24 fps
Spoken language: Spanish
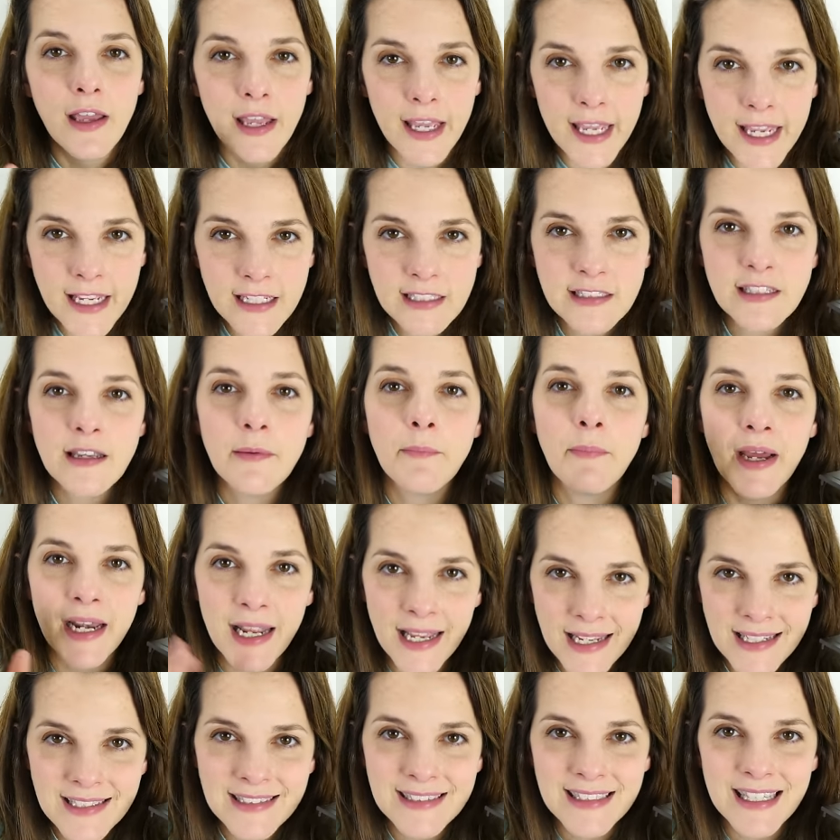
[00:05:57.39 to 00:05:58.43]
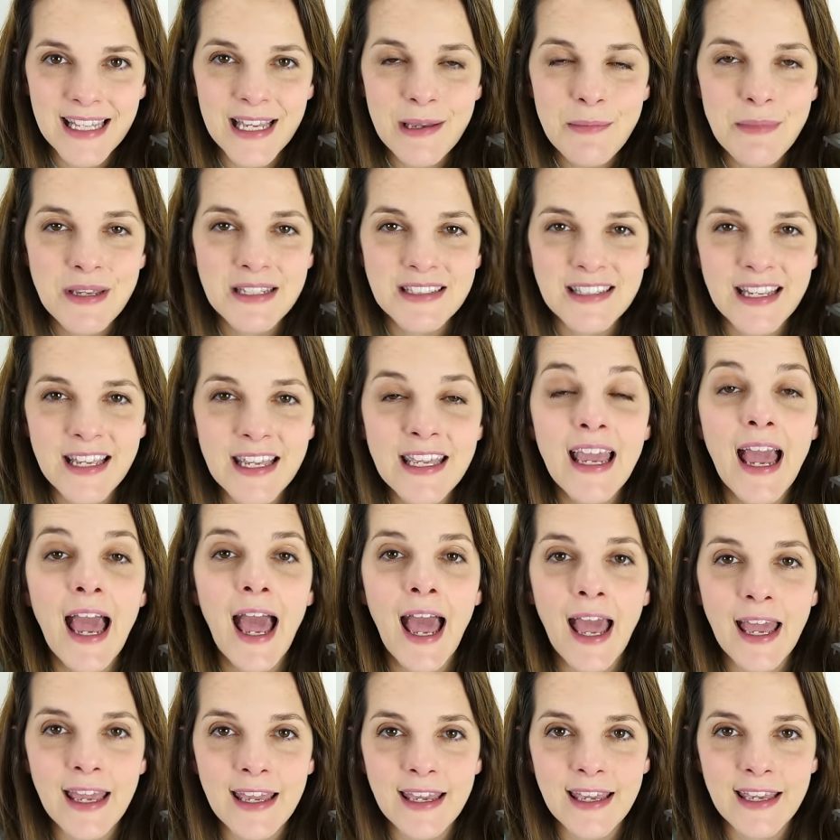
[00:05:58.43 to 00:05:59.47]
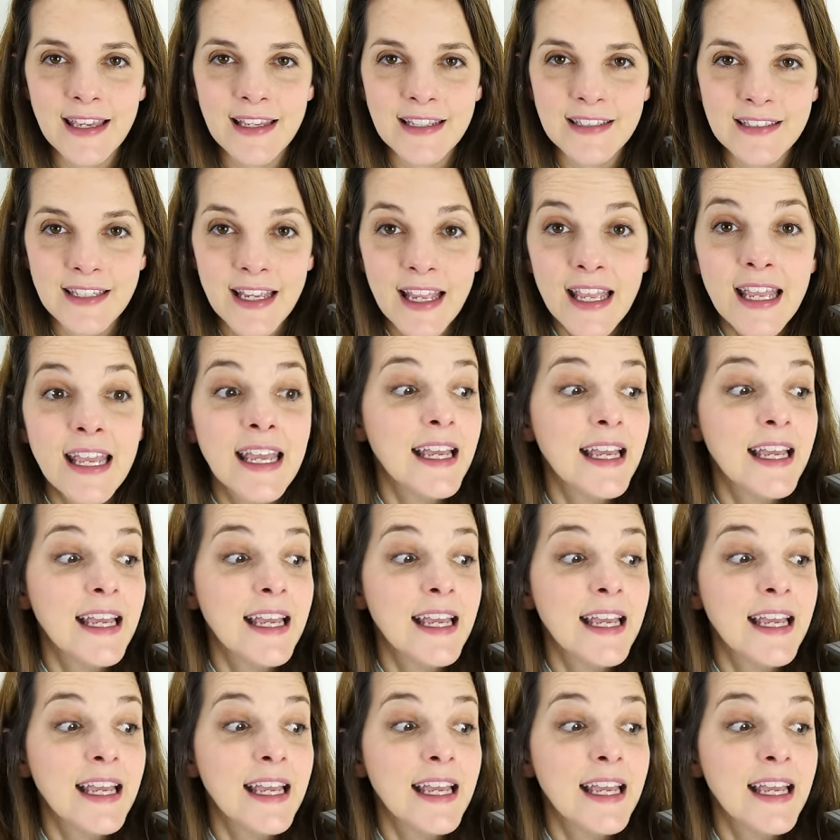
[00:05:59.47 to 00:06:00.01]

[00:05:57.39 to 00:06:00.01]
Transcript: Es para este MSI AEGIS.